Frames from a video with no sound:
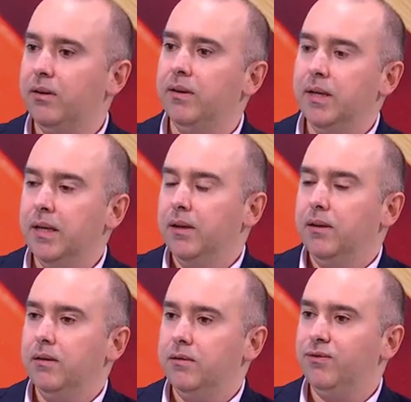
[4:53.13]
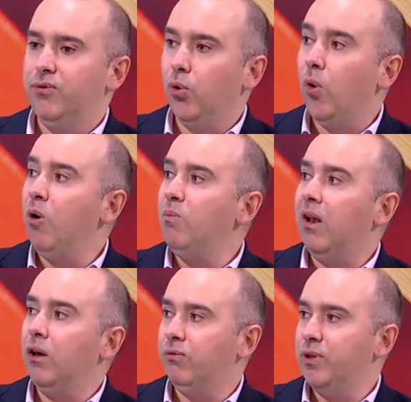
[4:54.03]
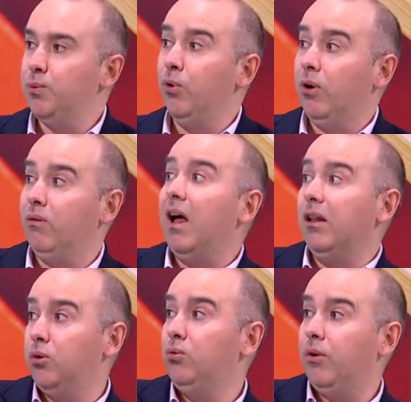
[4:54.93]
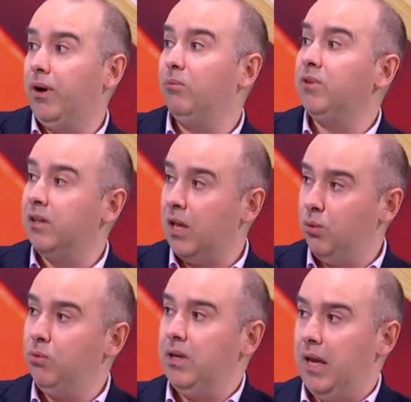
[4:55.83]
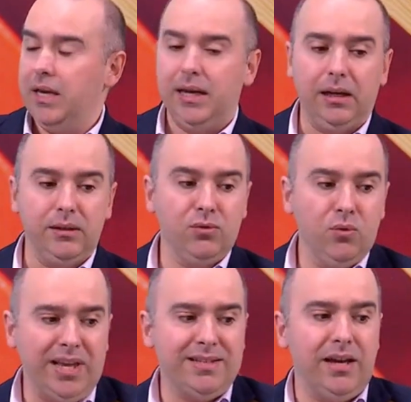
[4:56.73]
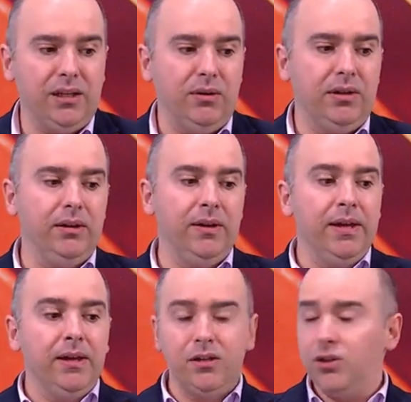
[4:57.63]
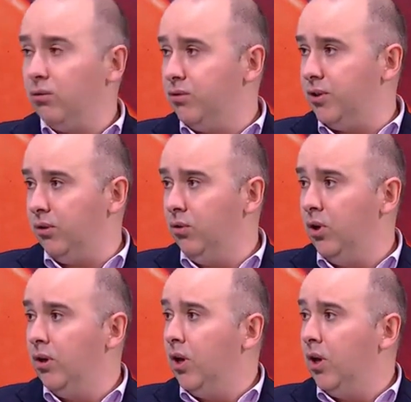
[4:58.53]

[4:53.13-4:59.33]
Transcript: é que eh, se violou alguma lei o Facebook ou não, na altura ou não, portanto está tudo em, análise. O que é certo é que isto aconteceu,